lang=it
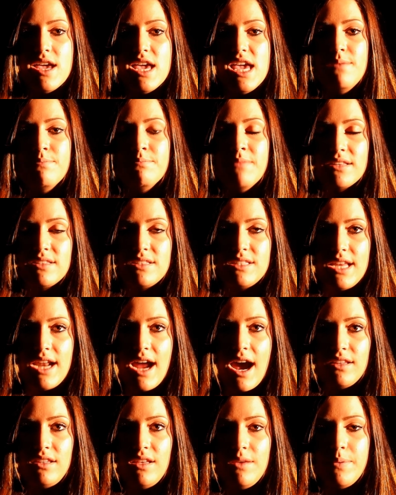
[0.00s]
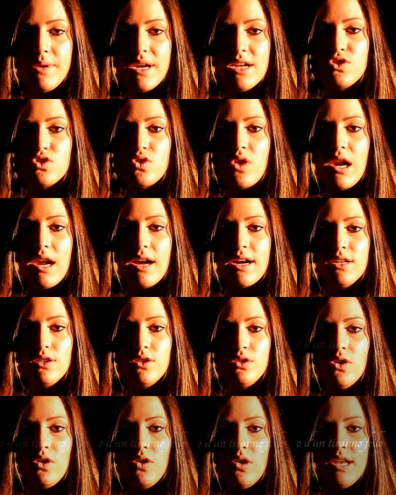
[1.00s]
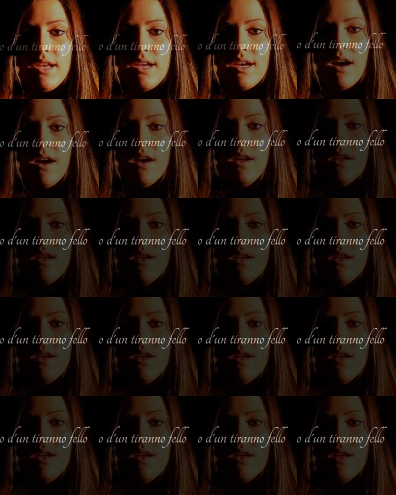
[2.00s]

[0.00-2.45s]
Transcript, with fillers: e mazzerati presso alla cattolica